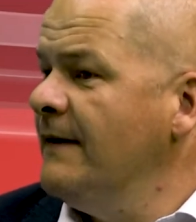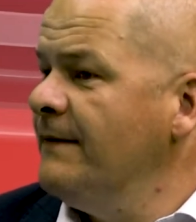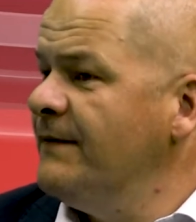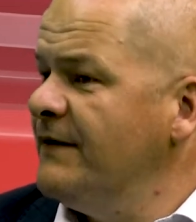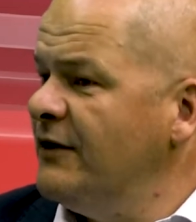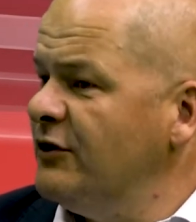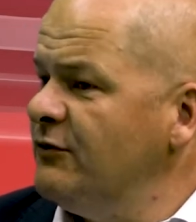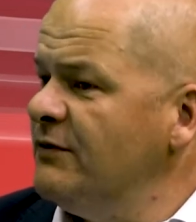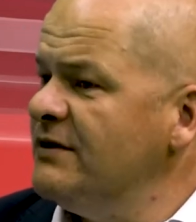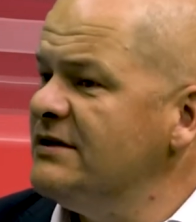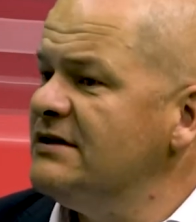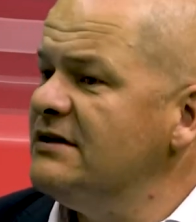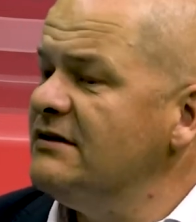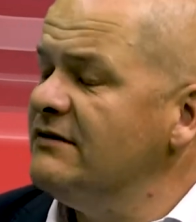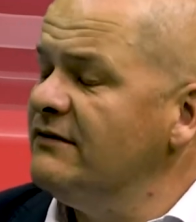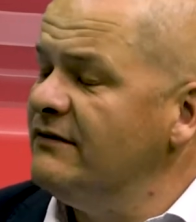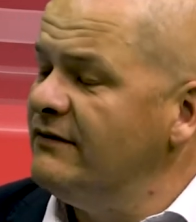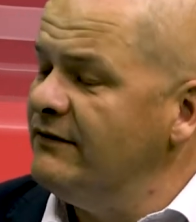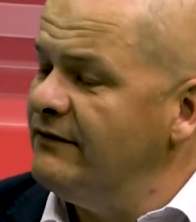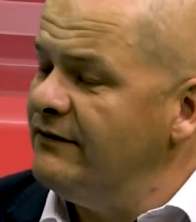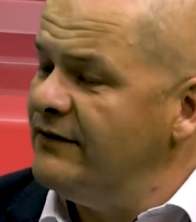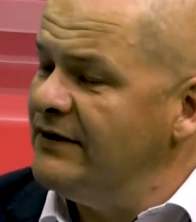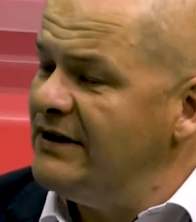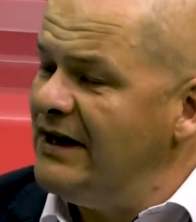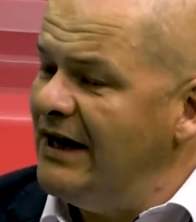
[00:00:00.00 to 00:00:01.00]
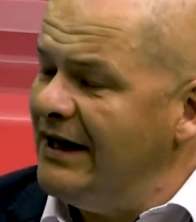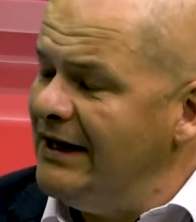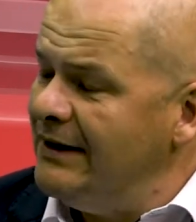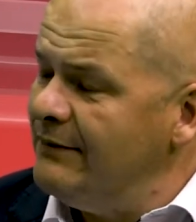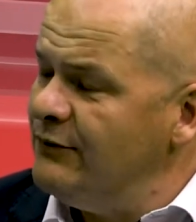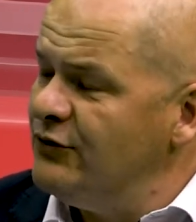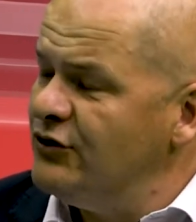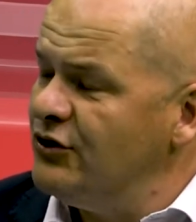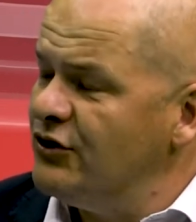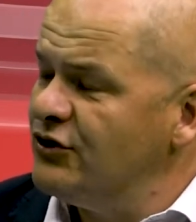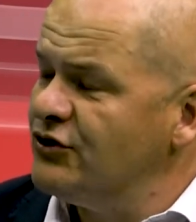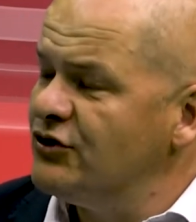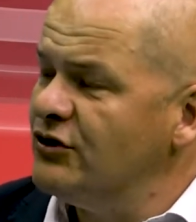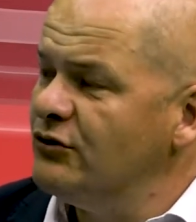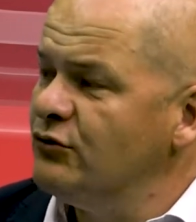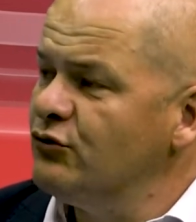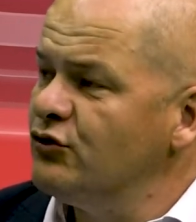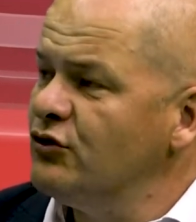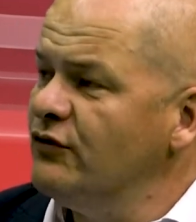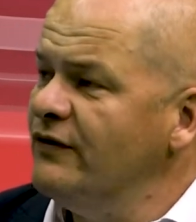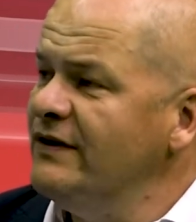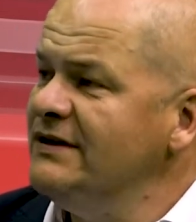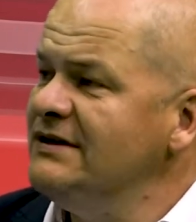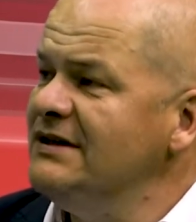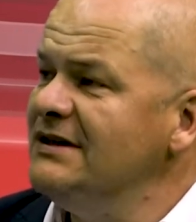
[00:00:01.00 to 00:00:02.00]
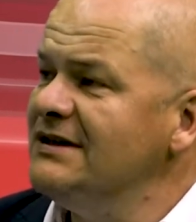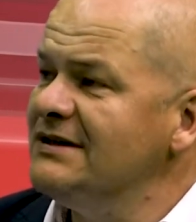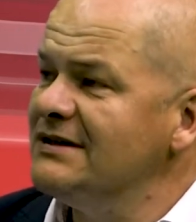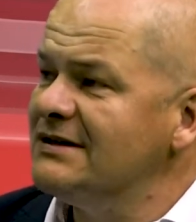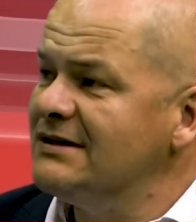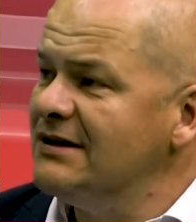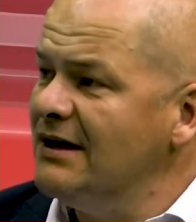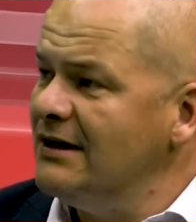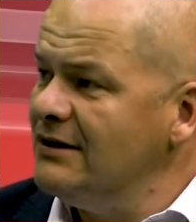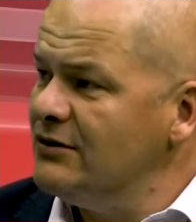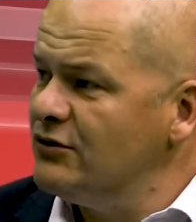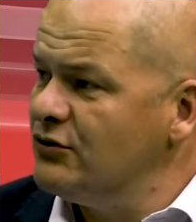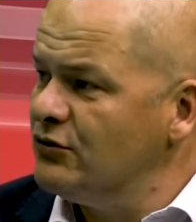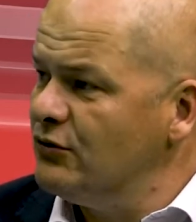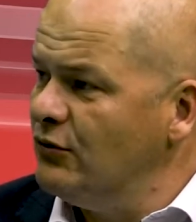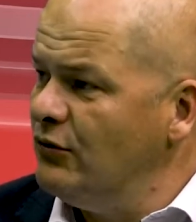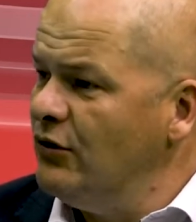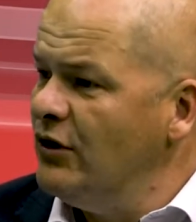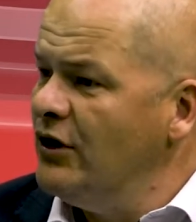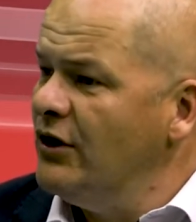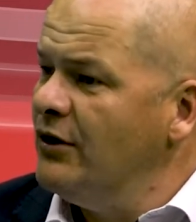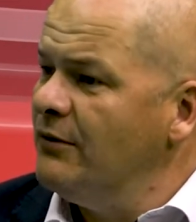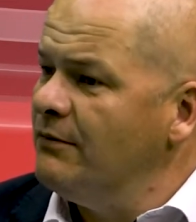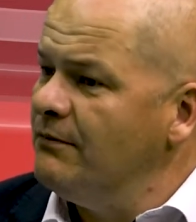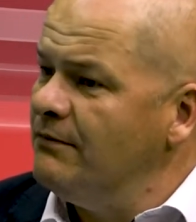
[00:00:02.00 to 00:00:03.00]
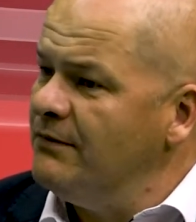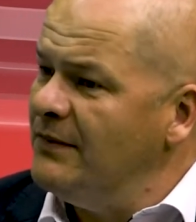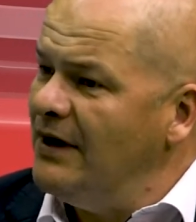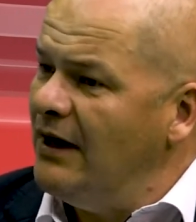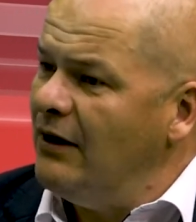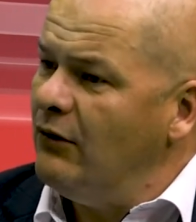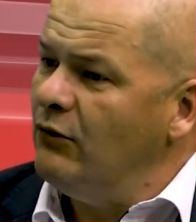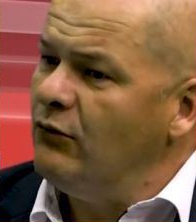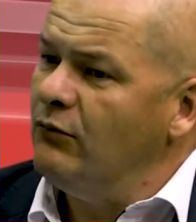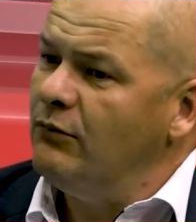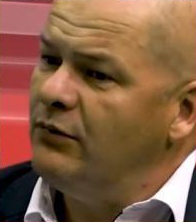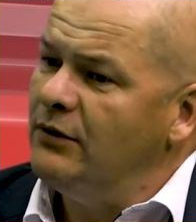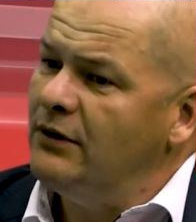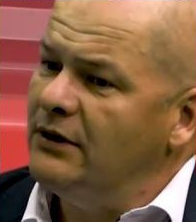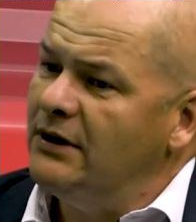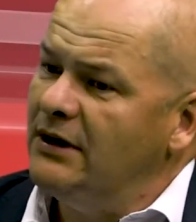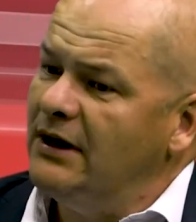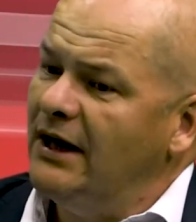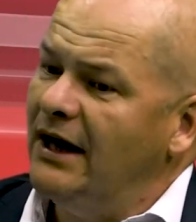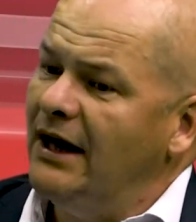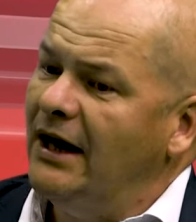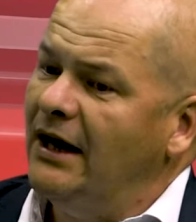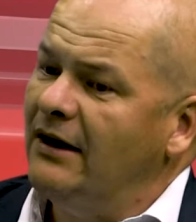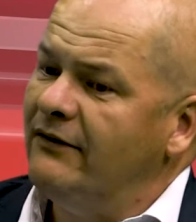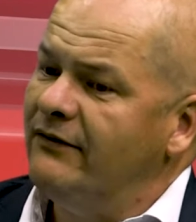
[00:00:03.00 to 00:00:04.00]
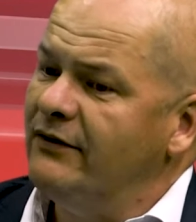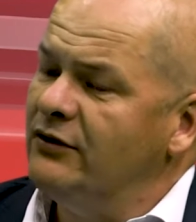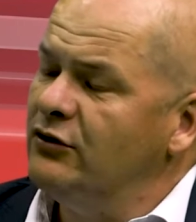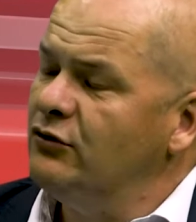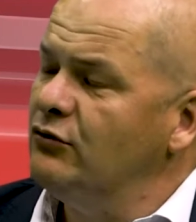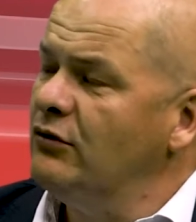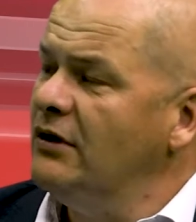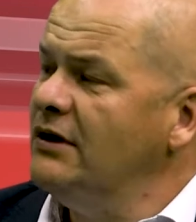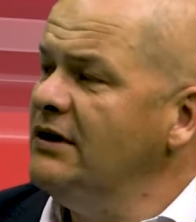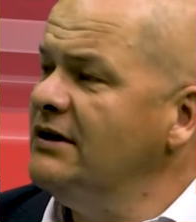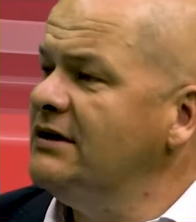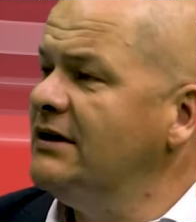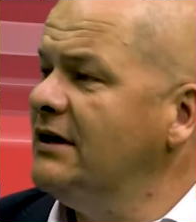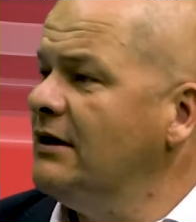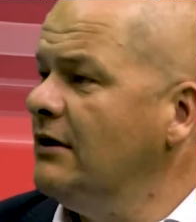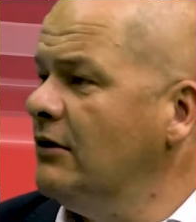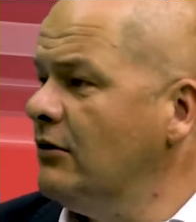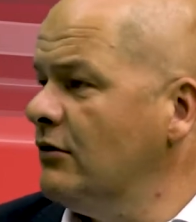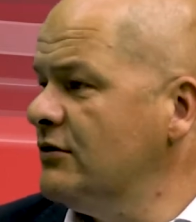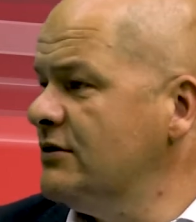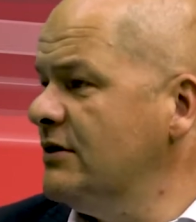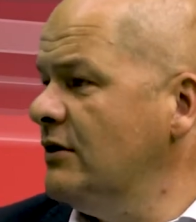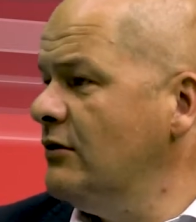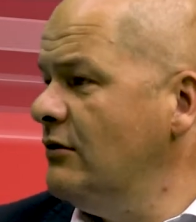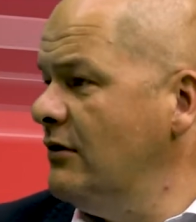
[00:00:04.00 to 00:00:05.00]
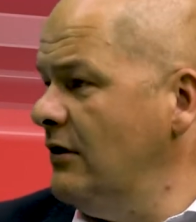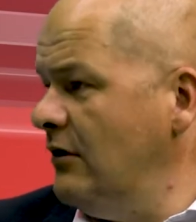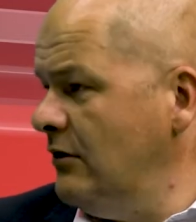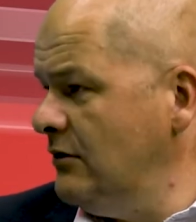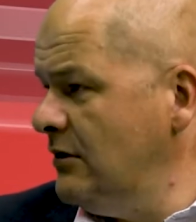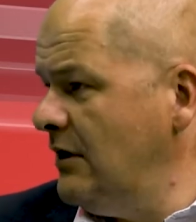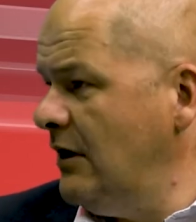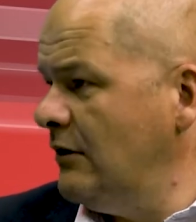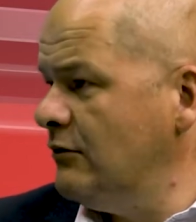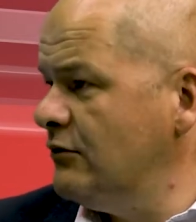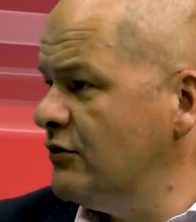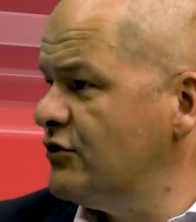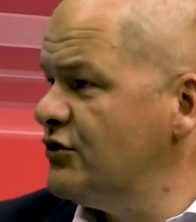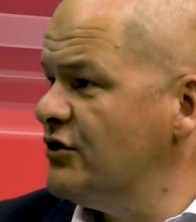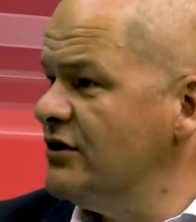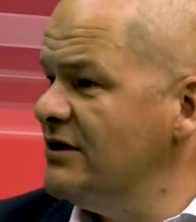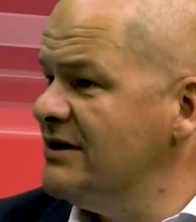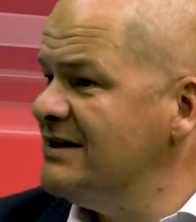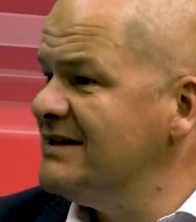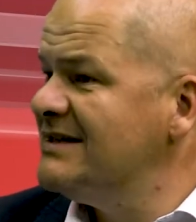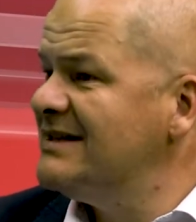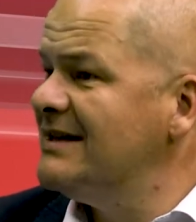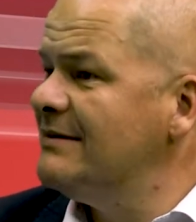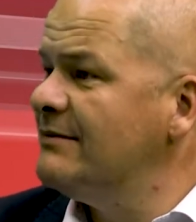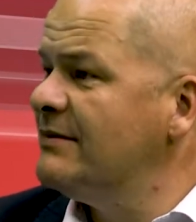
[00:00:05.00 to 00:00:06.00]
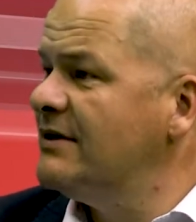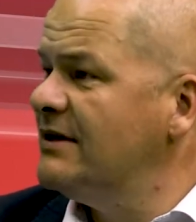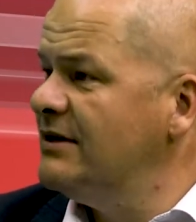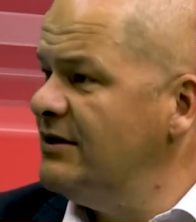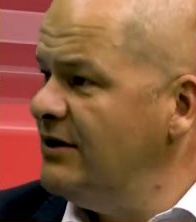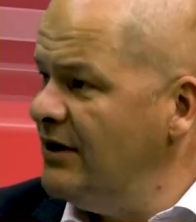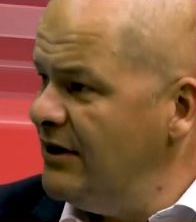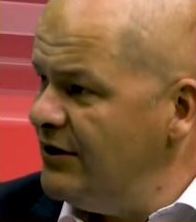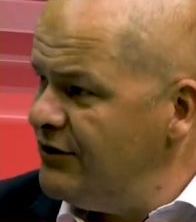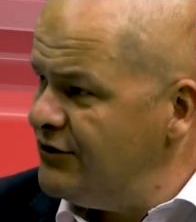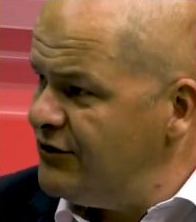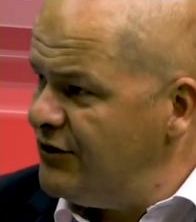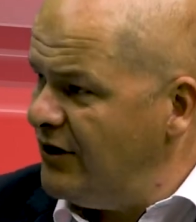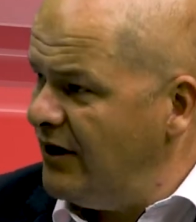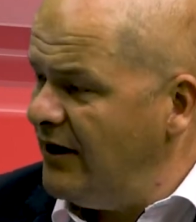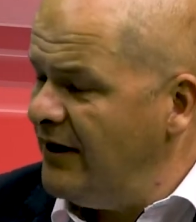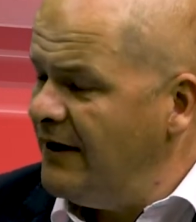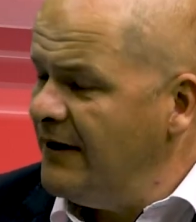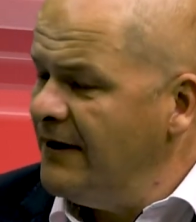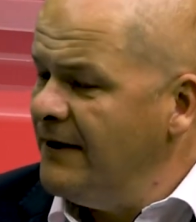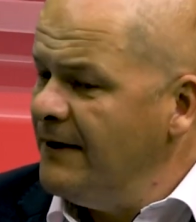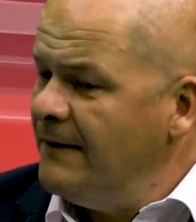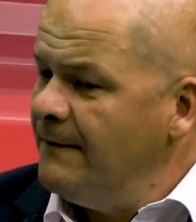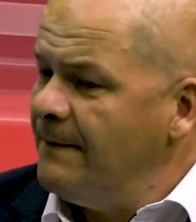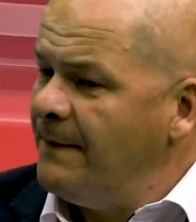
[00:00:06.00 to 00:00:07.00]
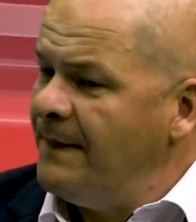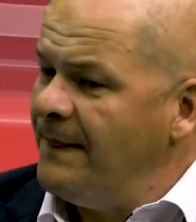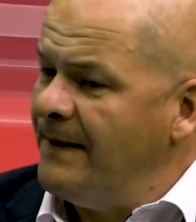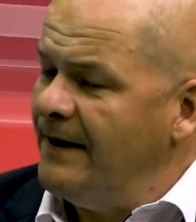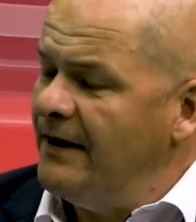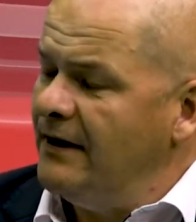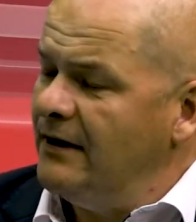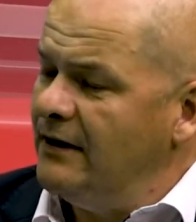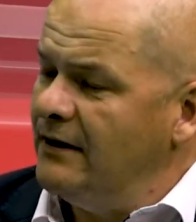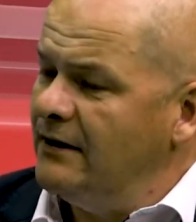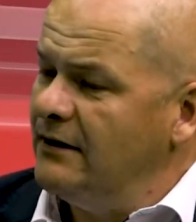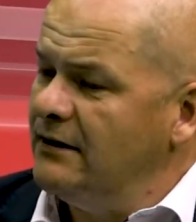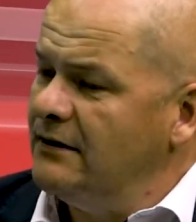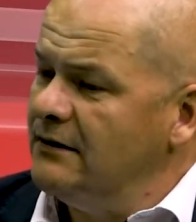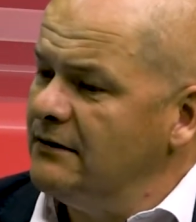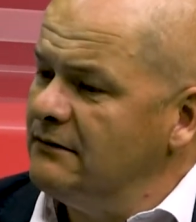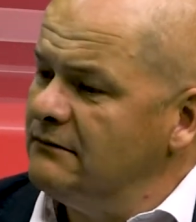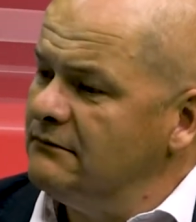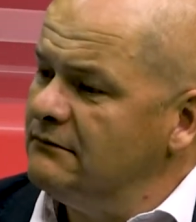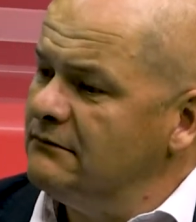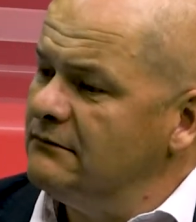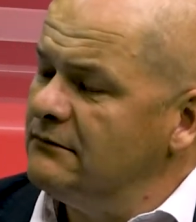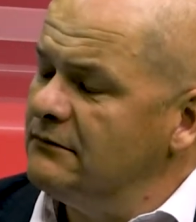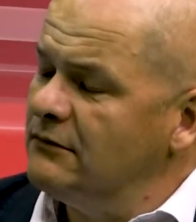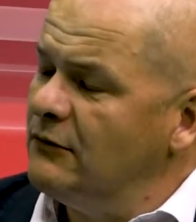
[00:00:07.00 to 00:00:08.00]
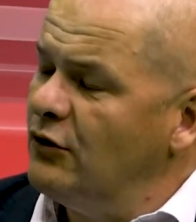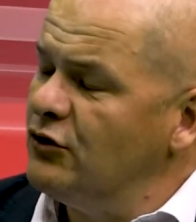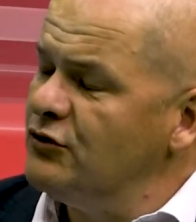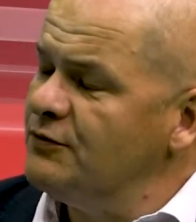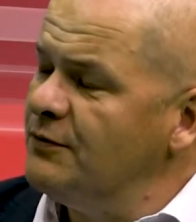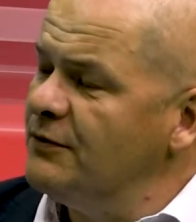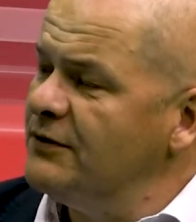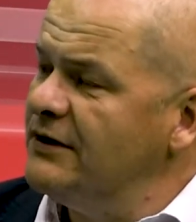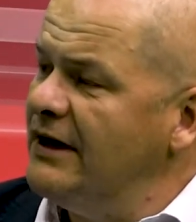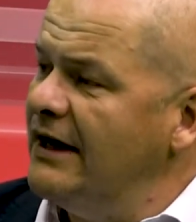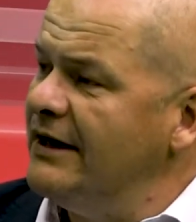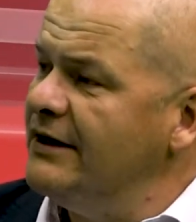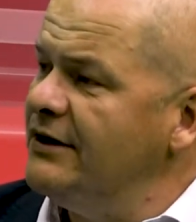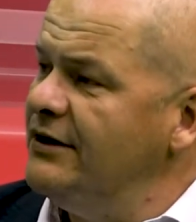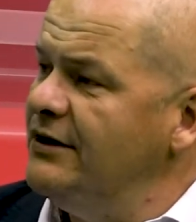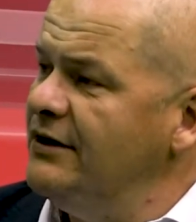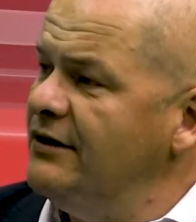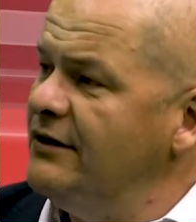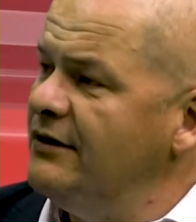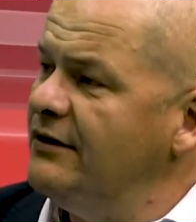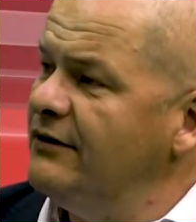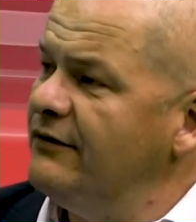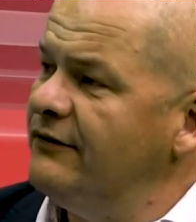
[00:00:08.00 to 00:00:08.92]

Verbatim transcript: Natomiast wydaje mi się, że dużo więcej sensu miałby ewentualnie tego rodzaju lockdown, czyli zamknięcie e, gospodarki